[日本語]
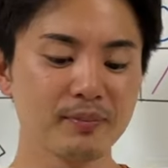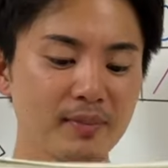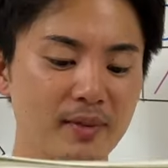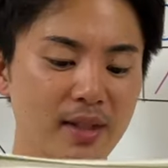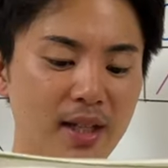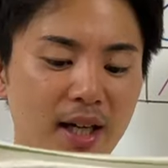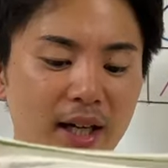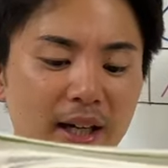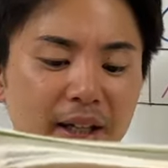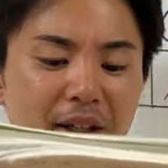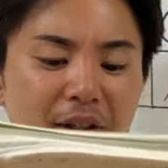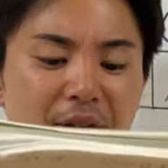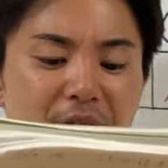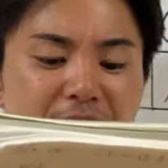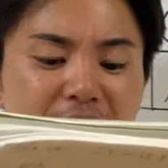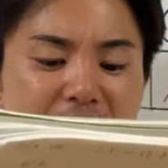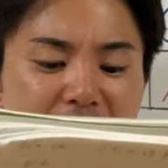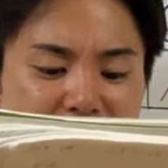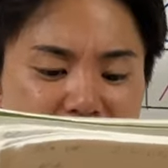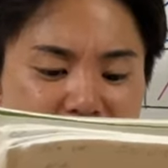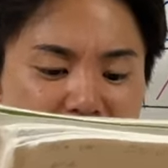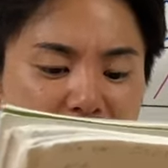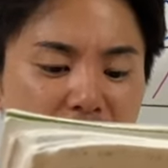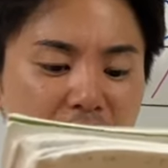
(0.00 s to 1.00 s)
萩尾
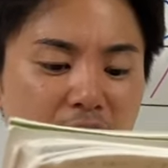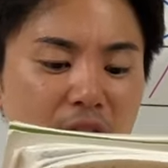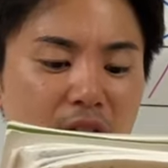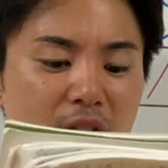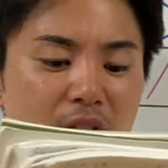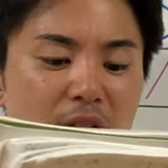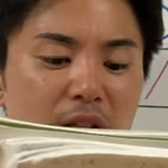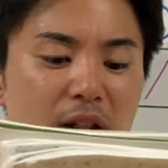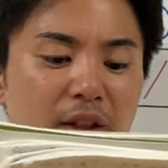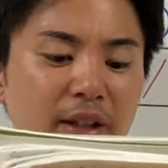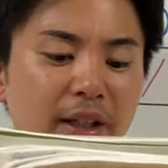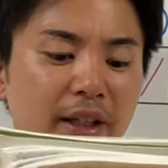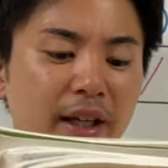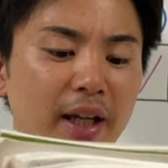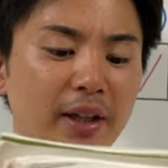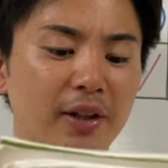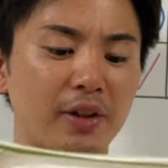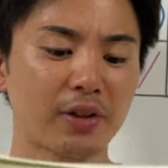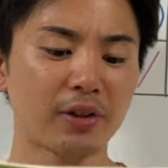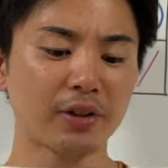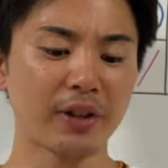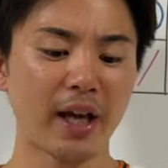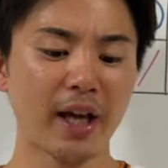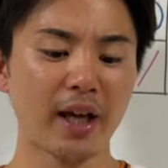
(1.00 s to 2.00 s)
選手、で、結
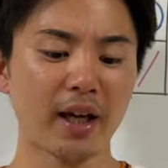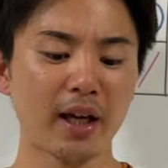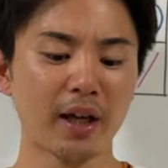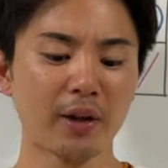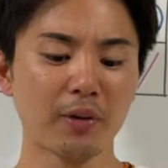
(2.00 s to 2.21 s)
局ね、